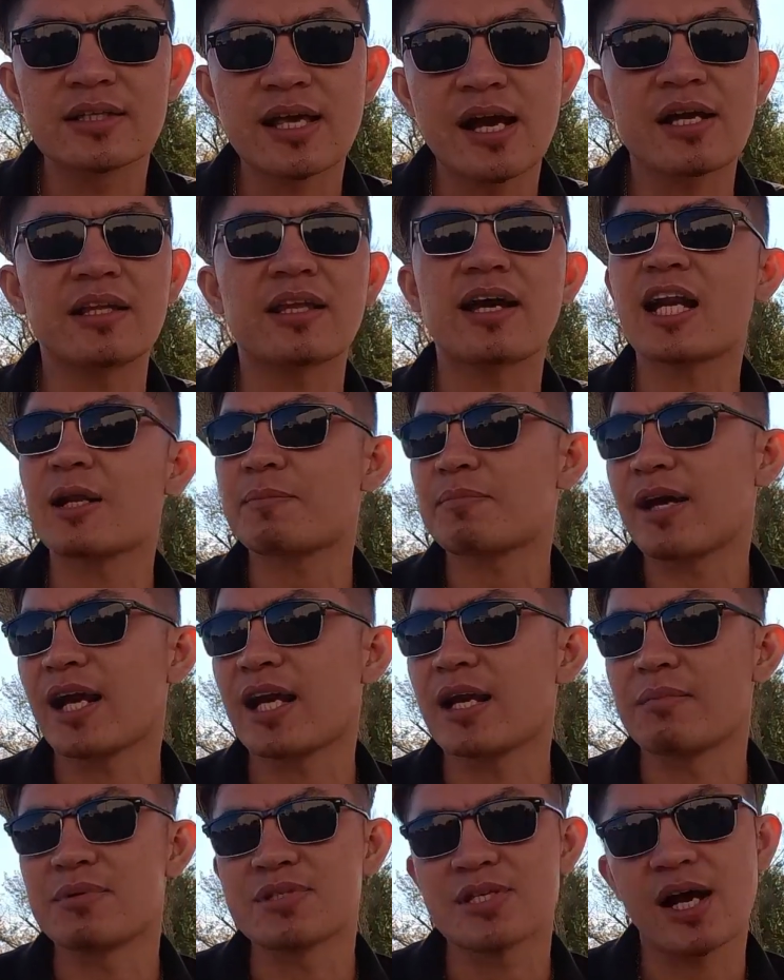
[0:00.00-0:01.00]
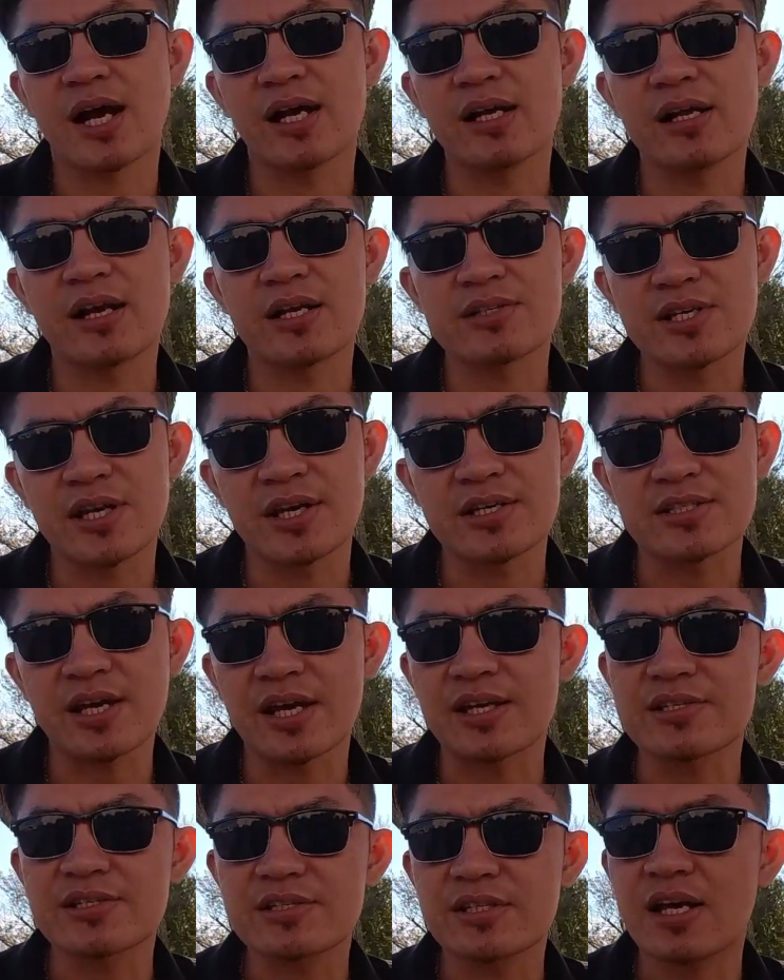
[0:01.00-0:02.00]
yang kita harapkan misalkan dari segi
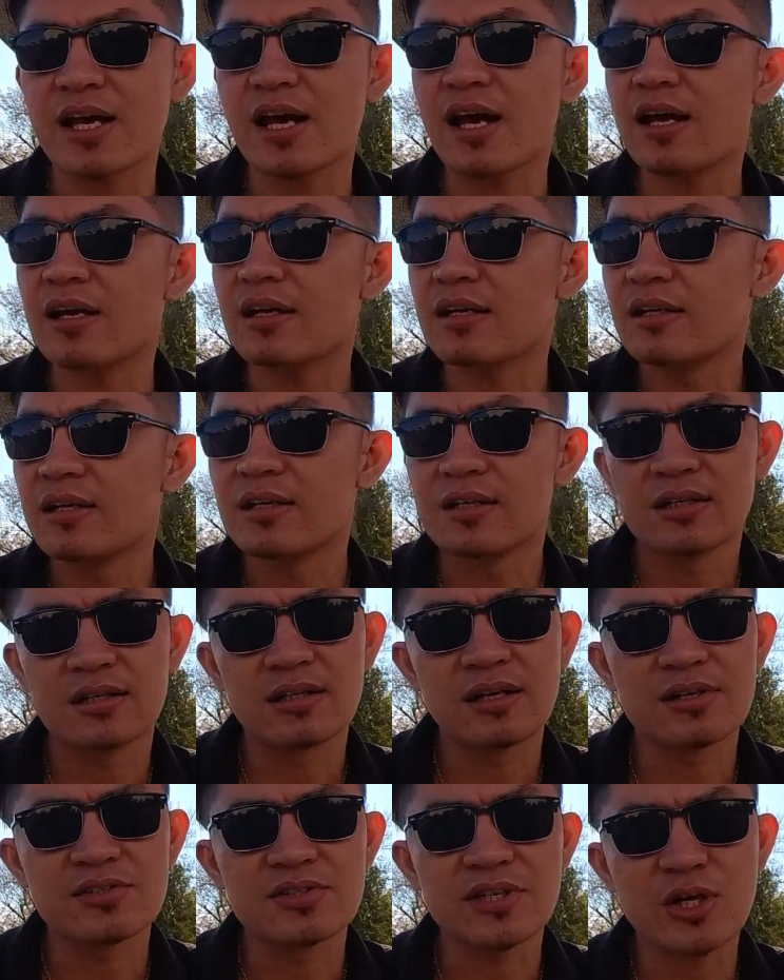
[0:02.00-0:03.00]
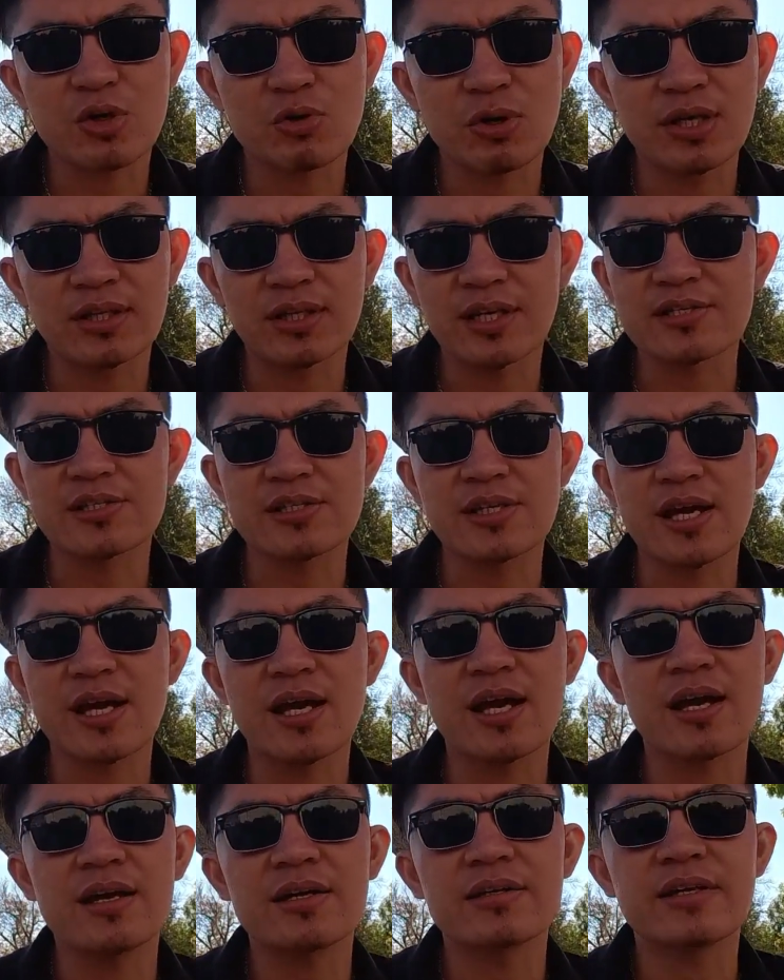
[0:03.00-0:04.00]
size-nya dari segi
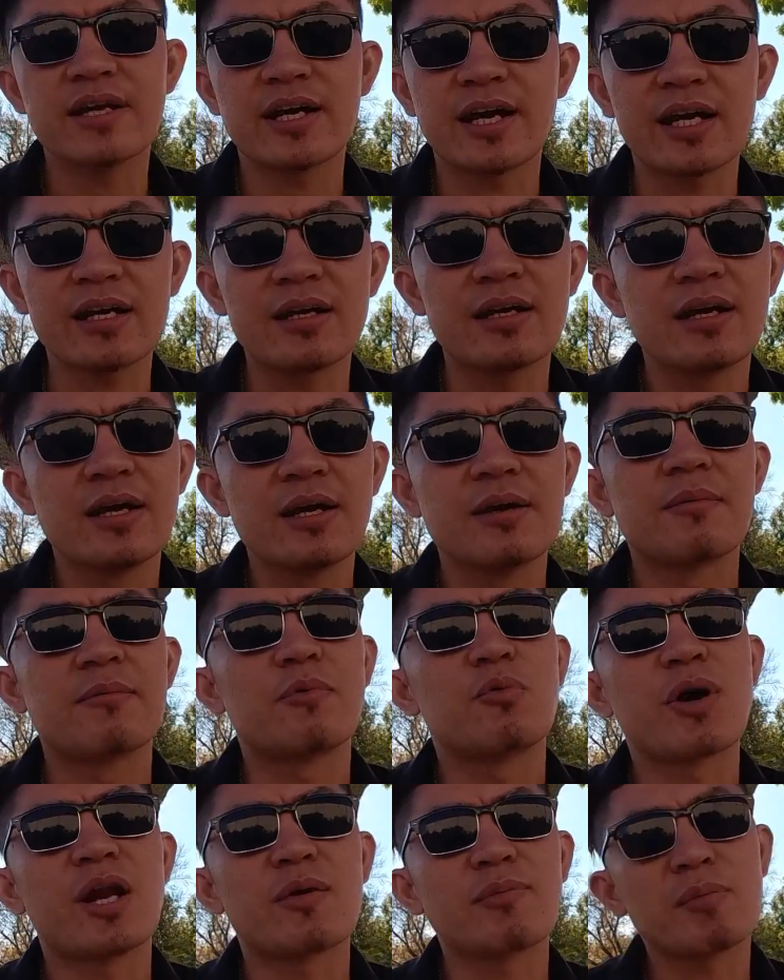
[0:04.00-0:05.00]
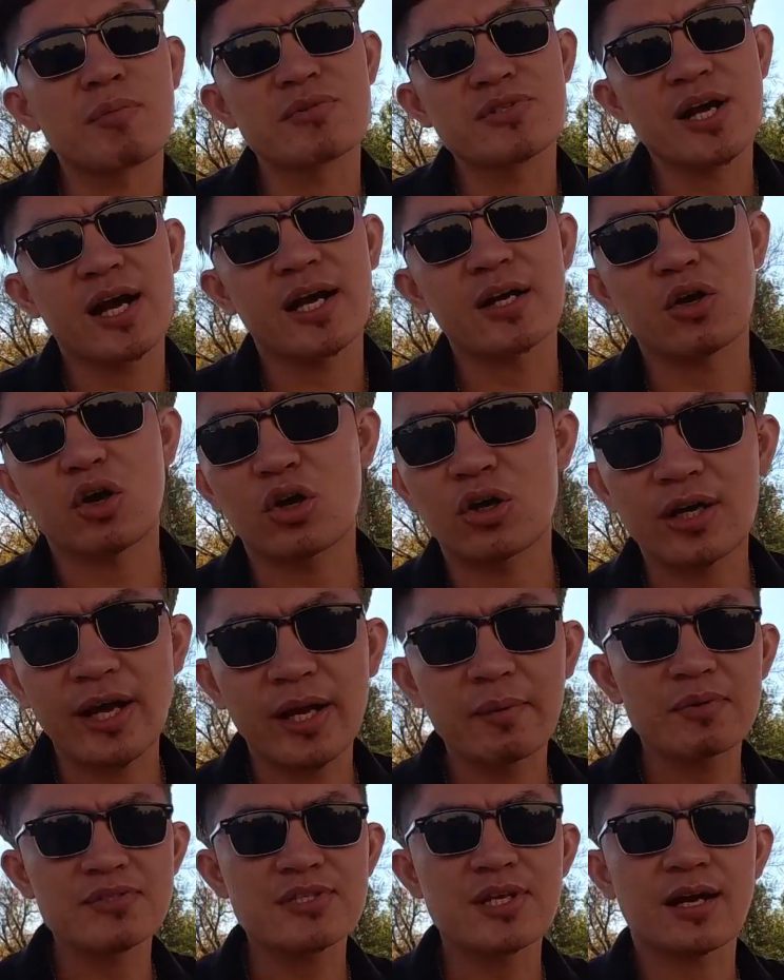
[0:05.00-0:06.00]
kualitasnya ya kan walaupun misalkan
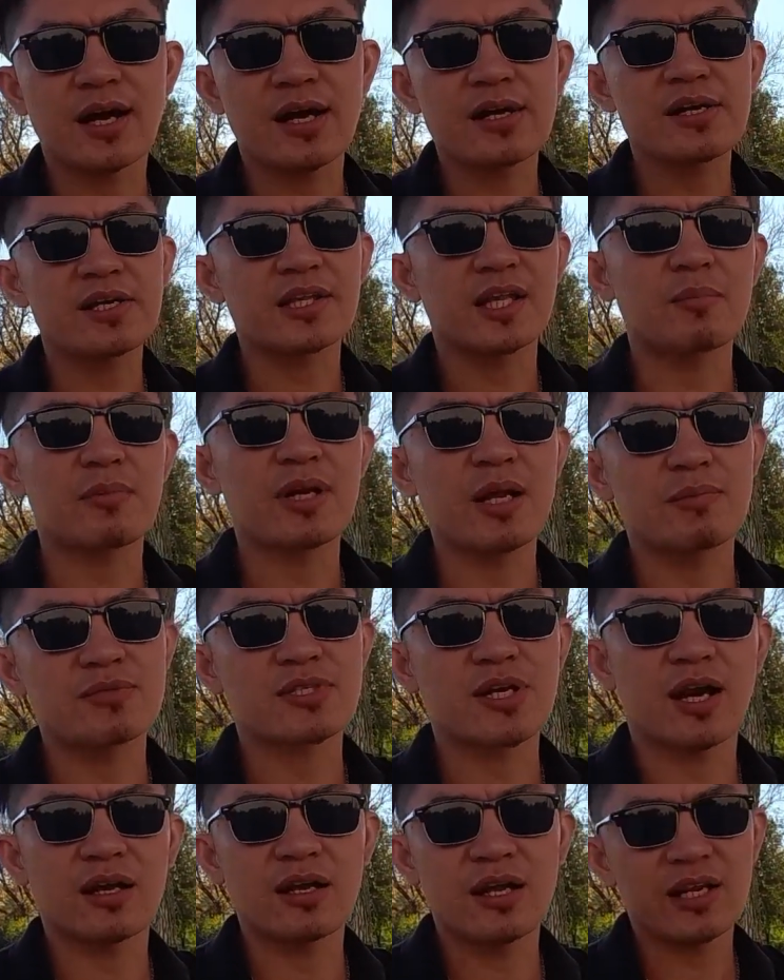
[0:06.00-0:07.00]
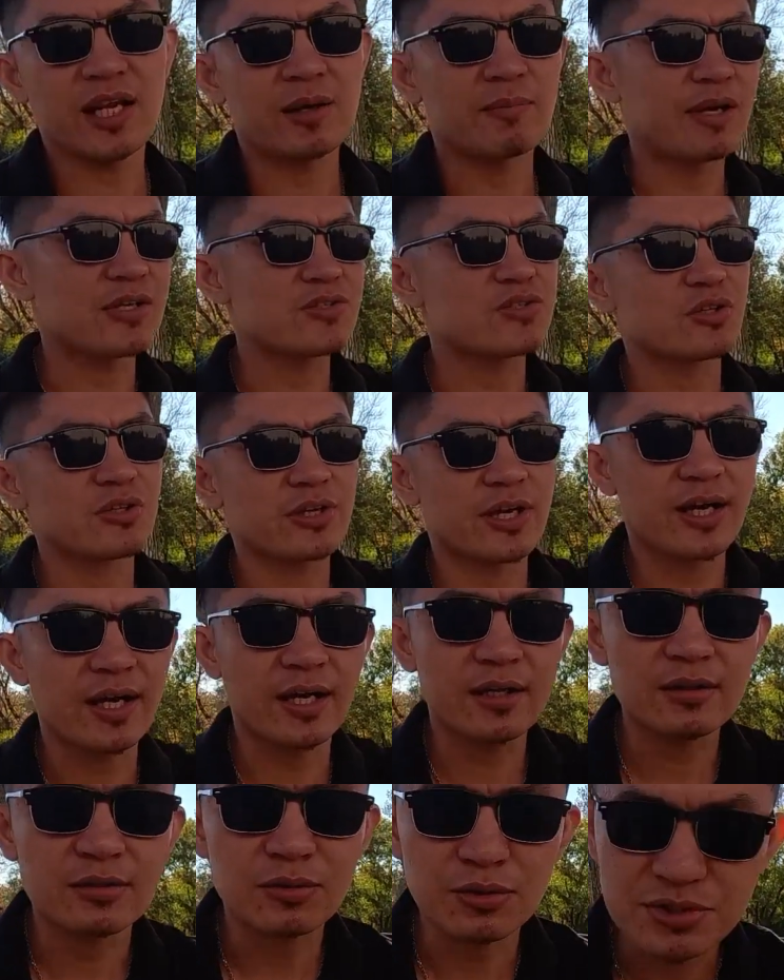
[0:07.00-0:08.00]
online misalkan kita beli misalkan dari Amazon ya
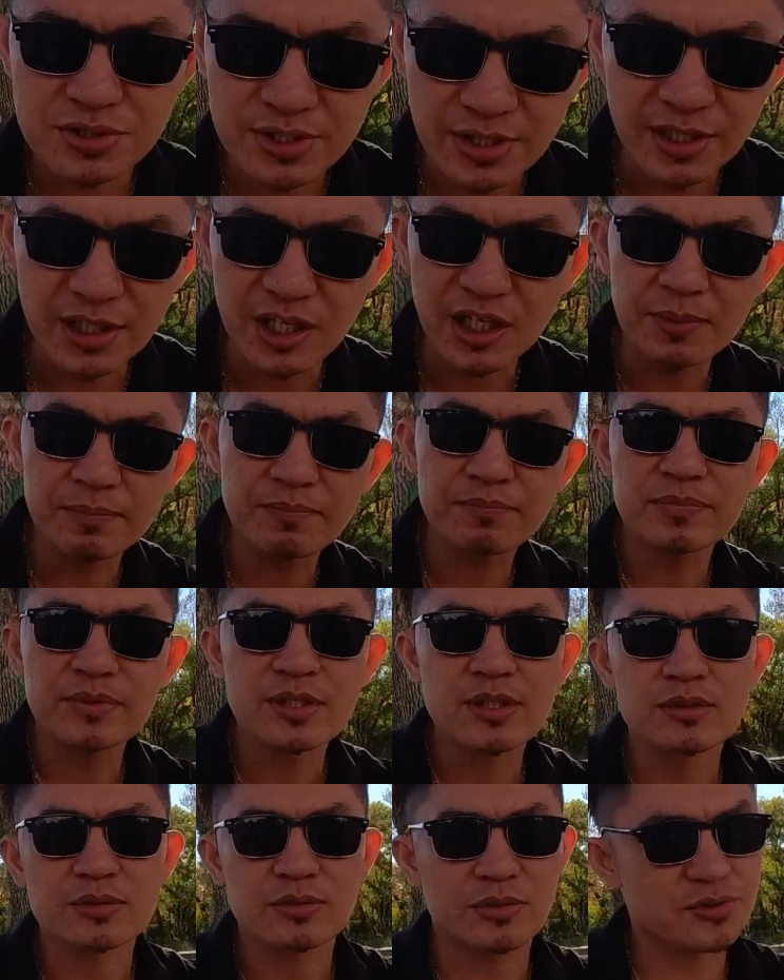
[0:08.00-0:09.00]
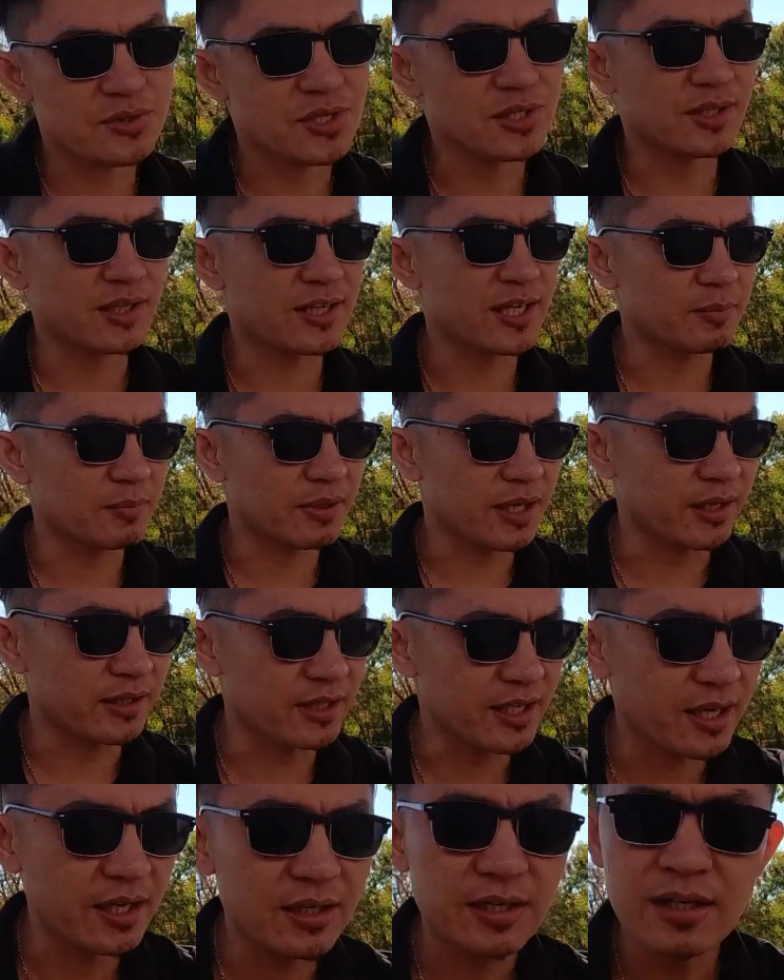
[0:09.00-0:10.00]
kan terus dikirim terus kita lihat
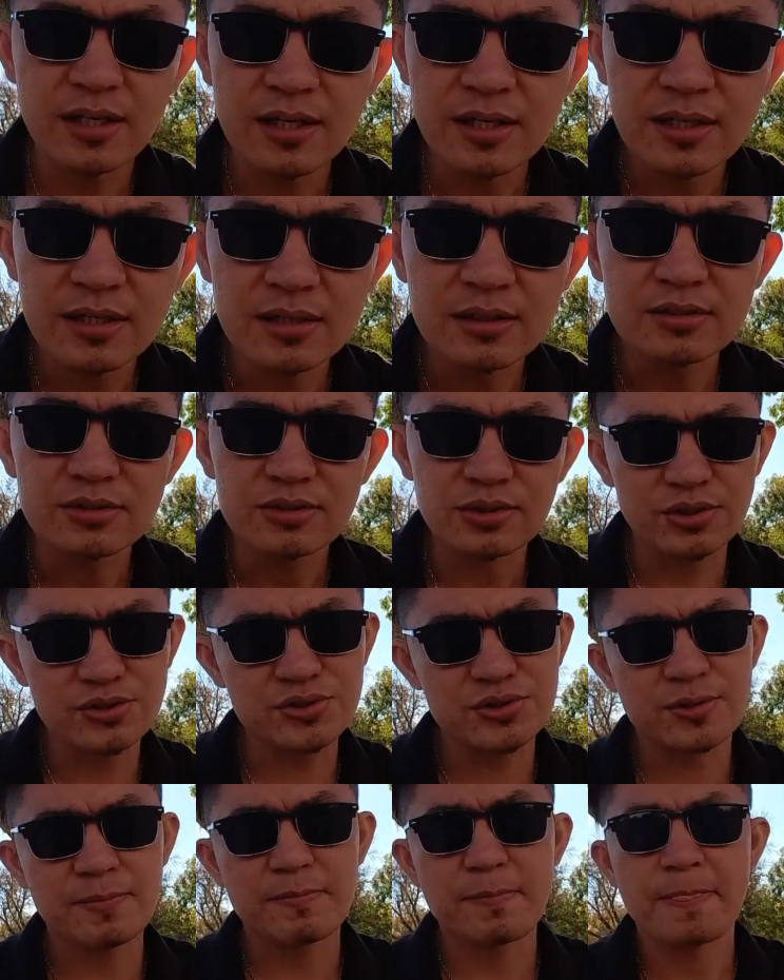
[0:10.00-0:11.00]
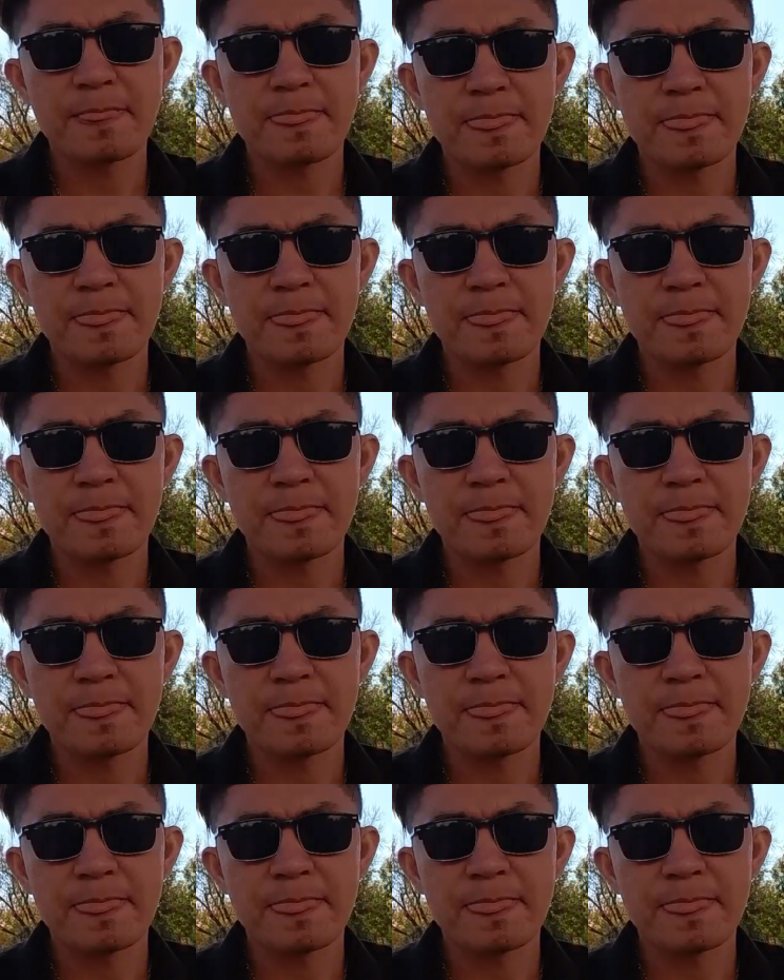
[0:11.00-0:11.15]
barangnya terus